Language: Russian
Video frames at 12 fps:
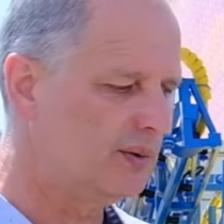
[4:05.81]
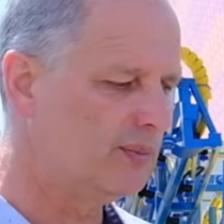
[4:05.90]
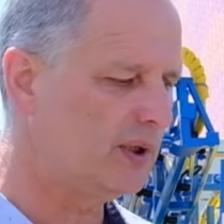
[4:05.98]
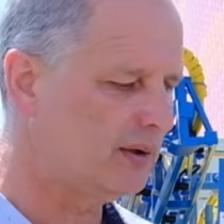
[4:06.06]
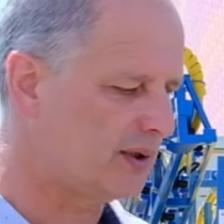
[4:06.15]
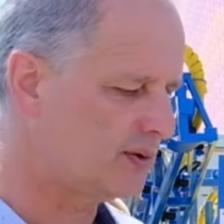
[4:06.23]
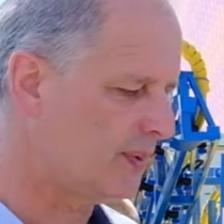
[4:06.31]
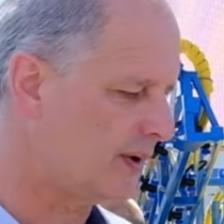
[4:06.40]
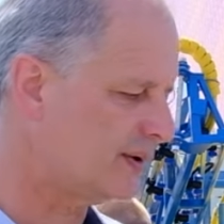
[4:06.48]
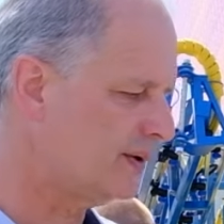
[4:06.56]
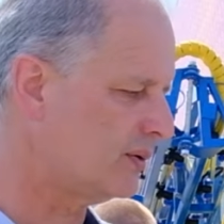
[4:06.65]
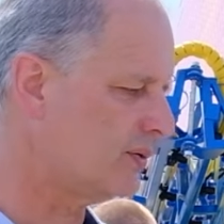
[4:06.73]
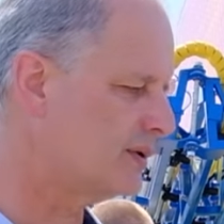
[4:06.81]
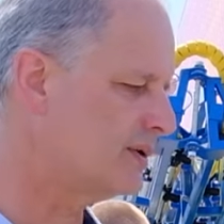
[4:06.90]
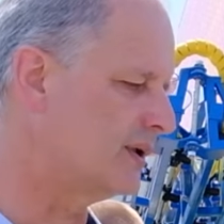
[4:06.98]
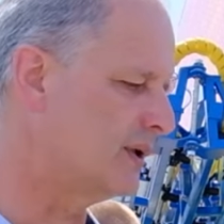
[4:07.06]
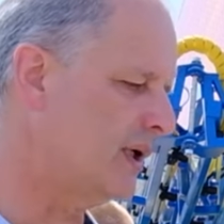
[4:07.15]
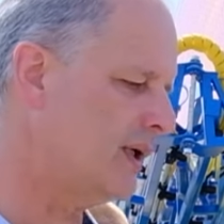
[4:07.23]
семена
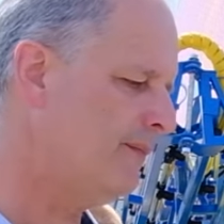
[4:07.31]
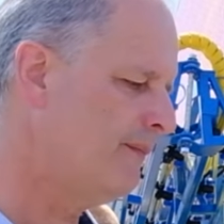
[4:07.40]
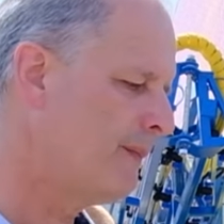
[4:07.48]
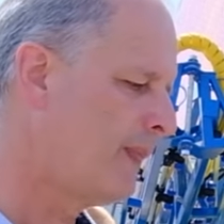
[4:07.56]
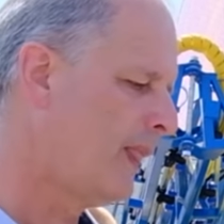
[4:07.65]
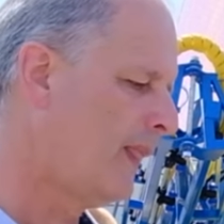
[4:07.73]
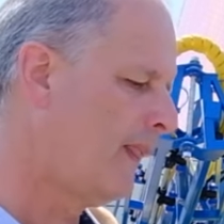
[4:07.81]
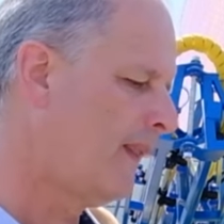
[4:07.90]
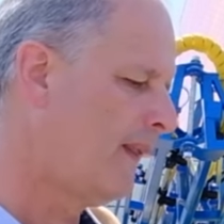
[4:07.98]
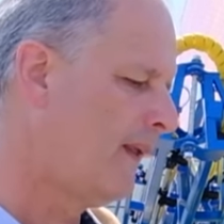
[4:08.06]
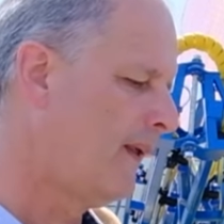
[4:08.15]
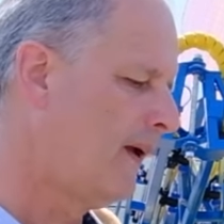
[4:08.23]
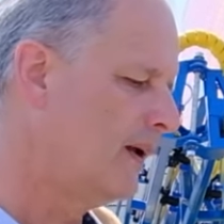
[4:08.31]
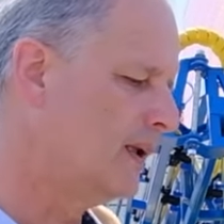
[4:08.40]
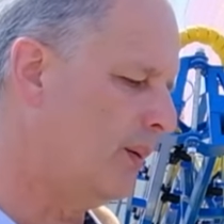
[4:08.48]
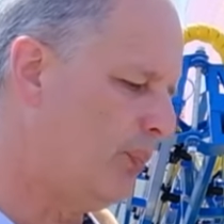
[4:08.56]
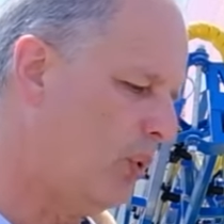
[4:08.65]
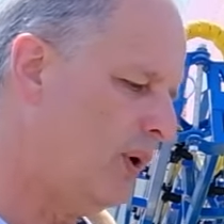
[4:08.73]
транспортируются на,
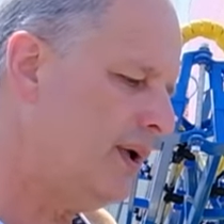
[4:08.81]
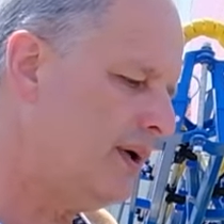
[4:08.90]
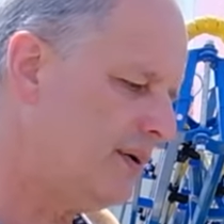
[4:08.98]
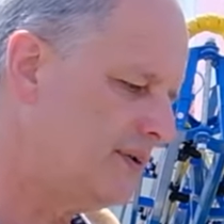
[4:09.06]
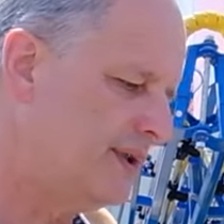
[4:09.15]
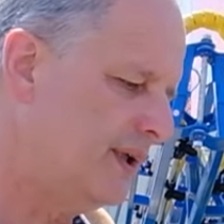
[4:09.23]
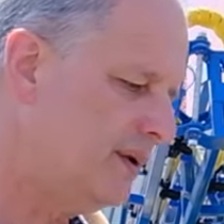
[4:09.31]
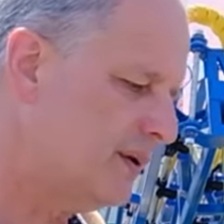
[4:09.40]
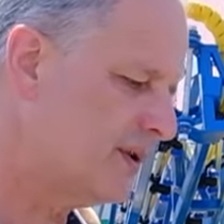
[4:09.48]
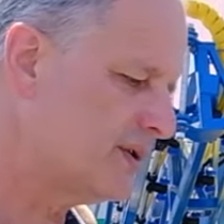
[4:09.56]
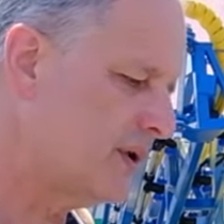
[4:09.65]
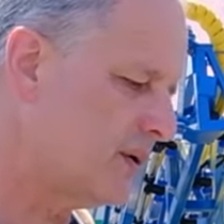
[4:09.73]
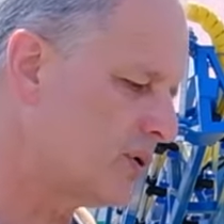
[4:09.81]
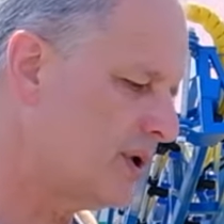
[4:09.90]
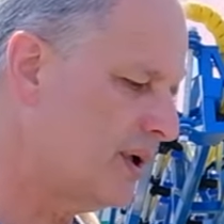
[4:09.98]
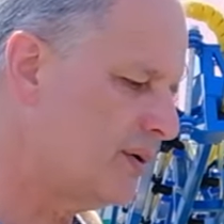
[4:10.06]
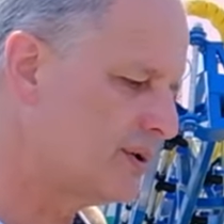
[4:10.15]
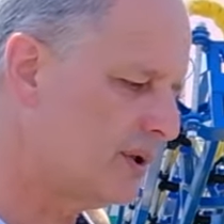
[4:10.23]
на поле, сеялки
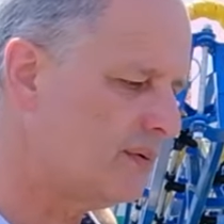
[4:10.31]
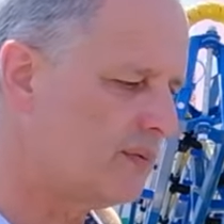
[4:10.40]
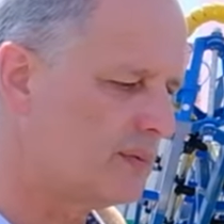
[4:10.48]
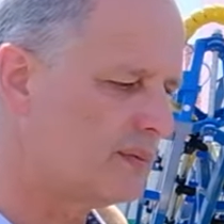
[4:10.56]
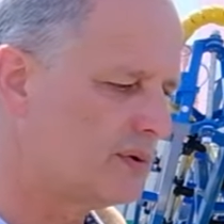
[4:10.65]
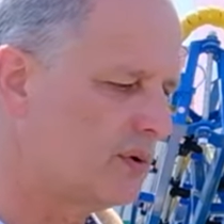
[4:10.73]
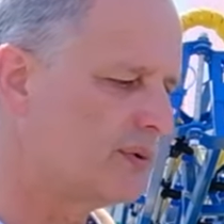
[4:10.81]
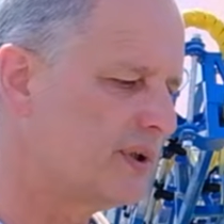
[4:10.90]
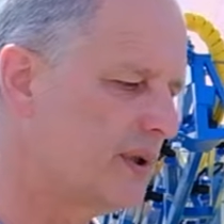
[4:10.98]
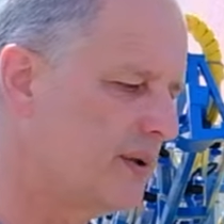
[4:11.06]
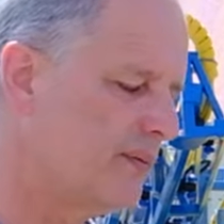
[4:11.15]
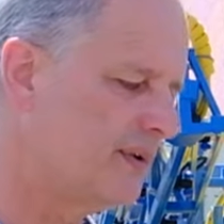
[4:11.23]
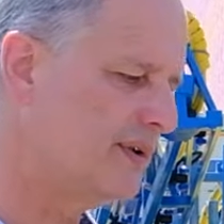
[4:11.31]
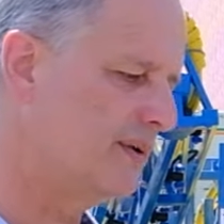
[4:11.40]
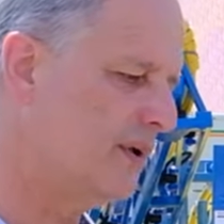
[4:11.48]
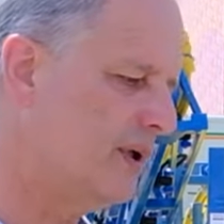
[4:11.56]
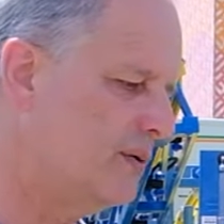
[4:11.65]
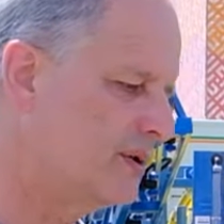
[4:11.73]
загружаются и, собственно,
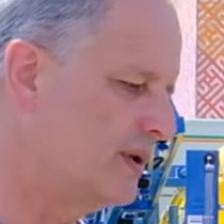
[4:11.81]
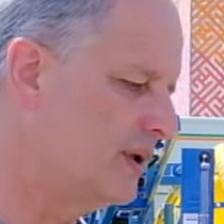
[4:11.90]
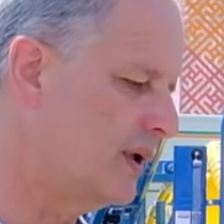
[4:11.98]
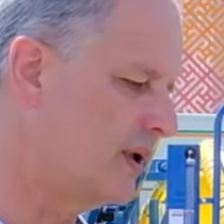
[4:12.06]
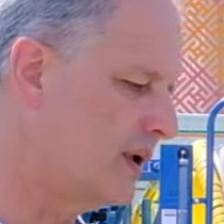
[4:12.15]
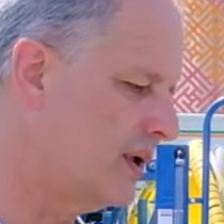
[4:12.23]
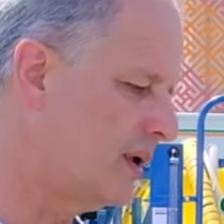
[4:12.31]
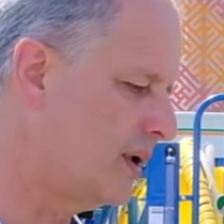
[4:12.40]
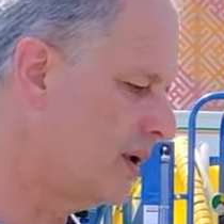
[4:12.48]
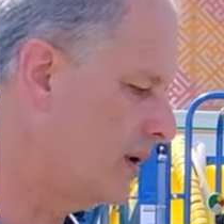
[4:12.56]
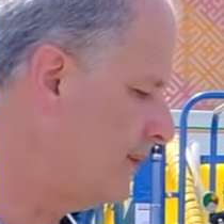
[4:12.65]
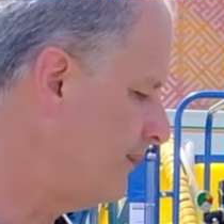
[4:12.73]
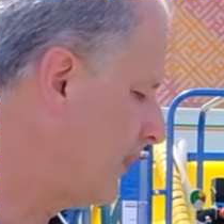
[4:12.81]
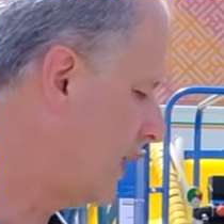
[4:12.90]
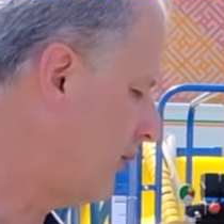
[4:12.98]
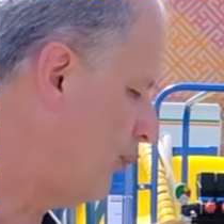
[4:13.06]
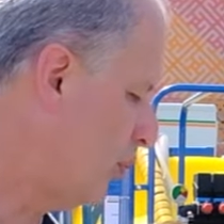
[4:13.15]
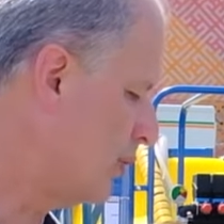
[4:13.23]
высеваются э,
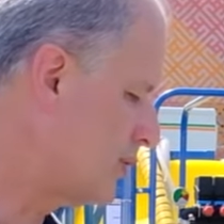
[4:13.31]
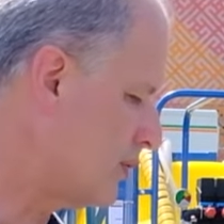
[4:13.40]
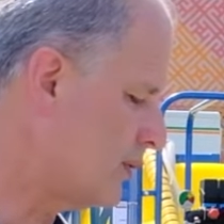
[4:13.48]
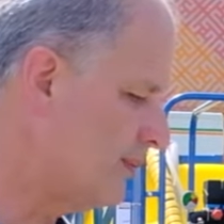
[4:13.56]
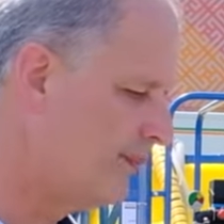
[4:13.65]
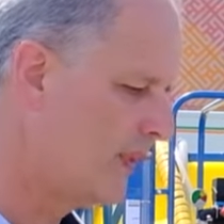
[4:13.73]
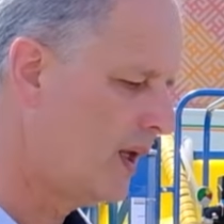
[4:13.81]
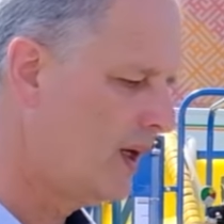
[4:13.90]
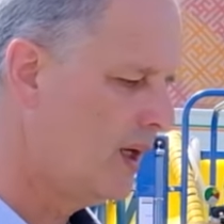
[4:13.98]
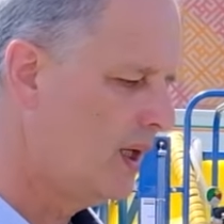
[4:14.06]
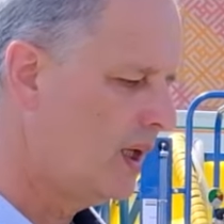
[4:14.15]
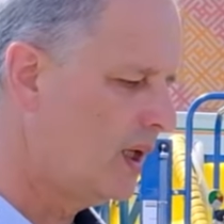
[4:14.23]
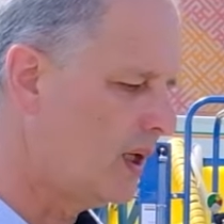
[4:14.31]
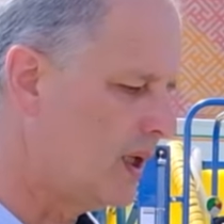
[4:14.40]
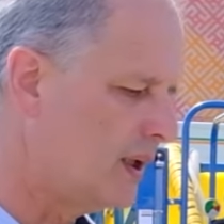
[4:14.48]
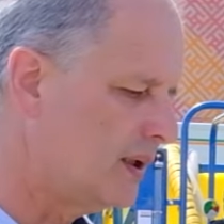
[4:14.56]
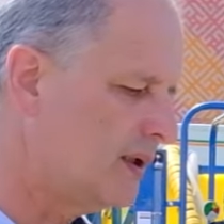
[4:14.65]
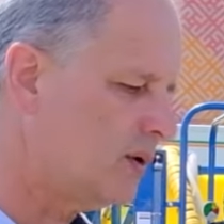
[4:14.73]
почву.
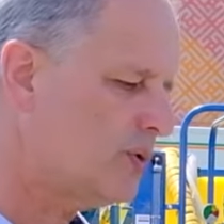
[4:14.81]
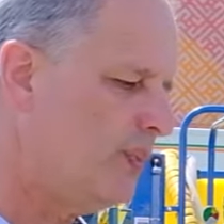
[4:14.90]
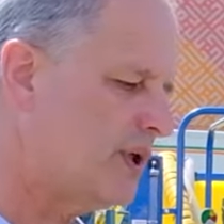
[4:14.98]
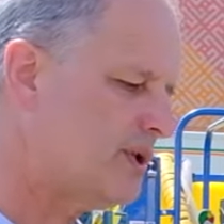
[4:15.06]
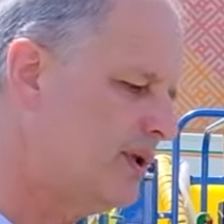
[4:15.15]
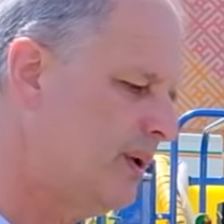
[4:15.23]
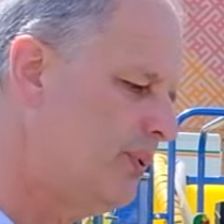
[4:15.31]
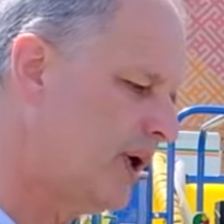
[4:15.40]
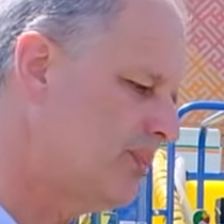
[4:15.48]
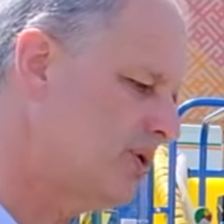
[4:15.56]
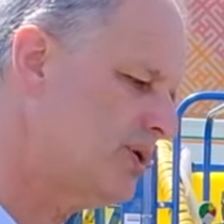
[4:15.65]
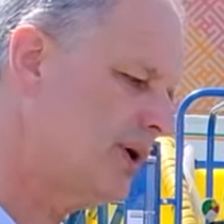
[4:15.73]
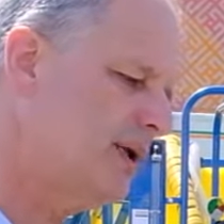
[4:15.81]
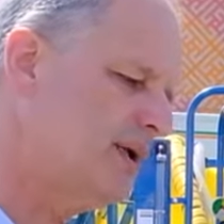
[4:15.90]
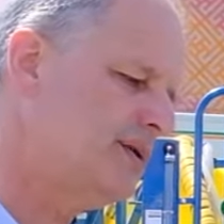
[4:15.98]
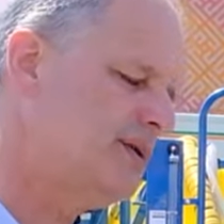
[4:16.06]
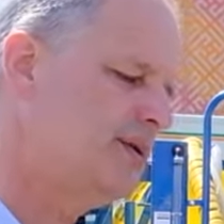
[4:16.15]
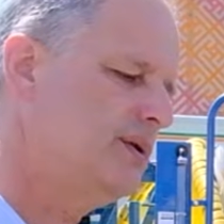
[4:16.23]
Э, для того, чтобы машина
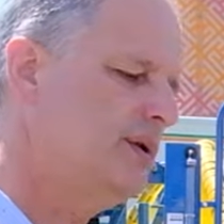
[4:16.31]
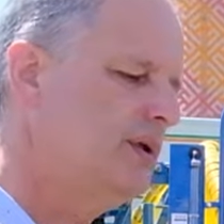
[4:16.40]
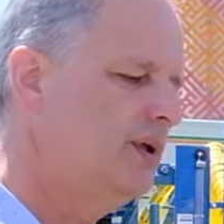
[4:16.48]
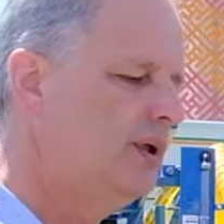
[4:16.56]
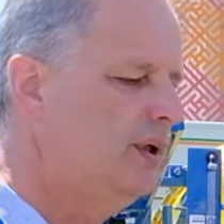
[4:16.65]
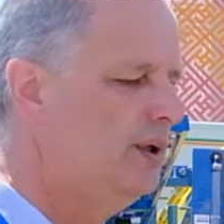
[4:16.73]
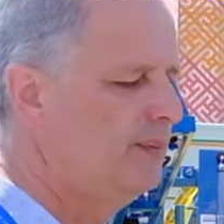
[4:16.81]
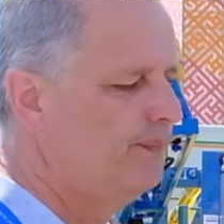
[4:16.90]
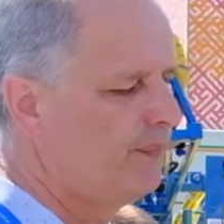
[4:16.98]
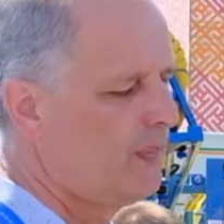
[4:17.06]
перемещалась и